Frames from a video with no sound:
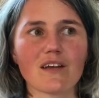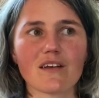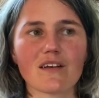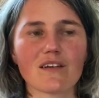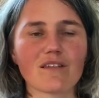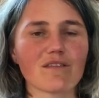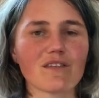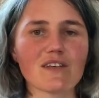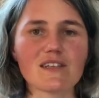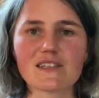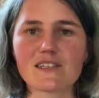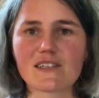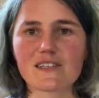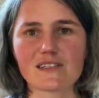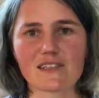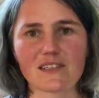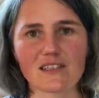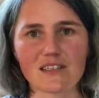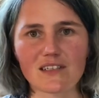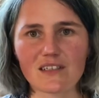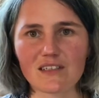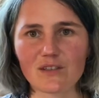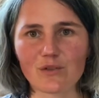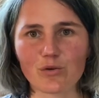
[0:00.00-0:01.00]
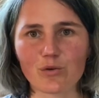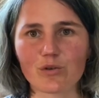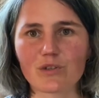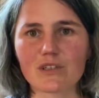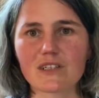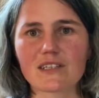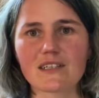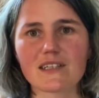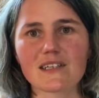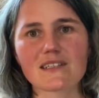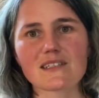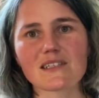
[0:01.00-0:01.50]
wie sie sind,
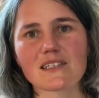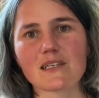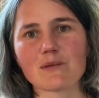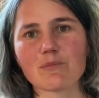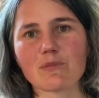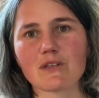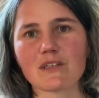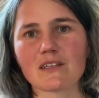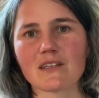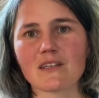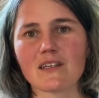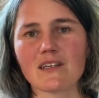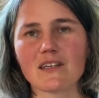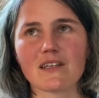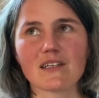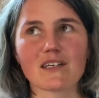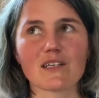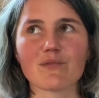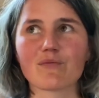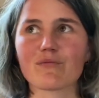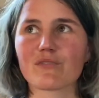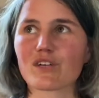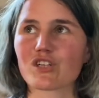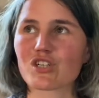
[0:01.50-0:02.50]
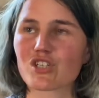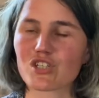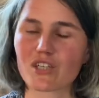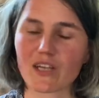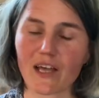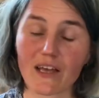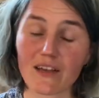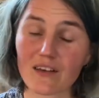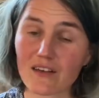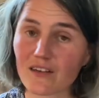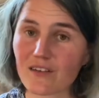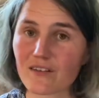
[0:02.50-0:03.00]
ohne dass sie mit dem
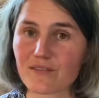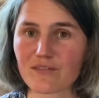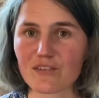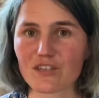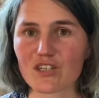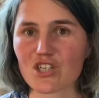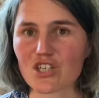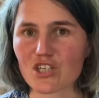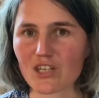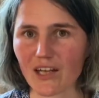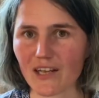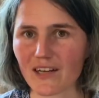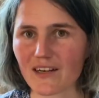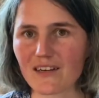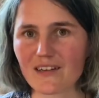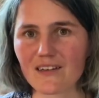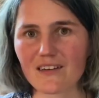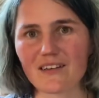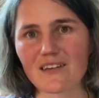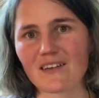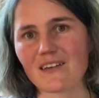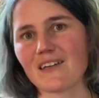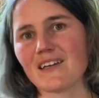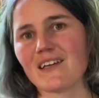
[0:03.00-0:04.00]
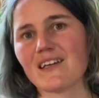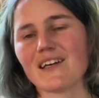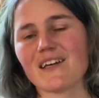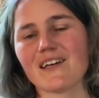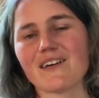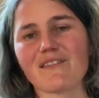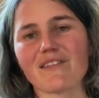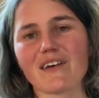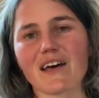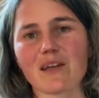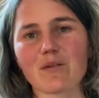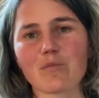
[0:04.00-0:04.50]
Verstand verstanden
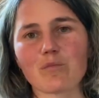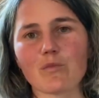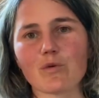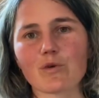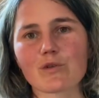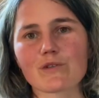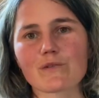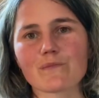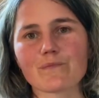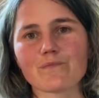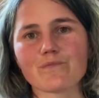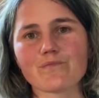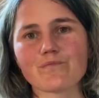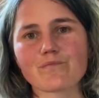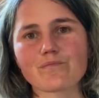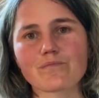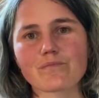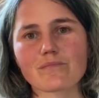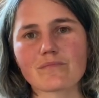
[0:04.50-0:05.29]
werden müssen.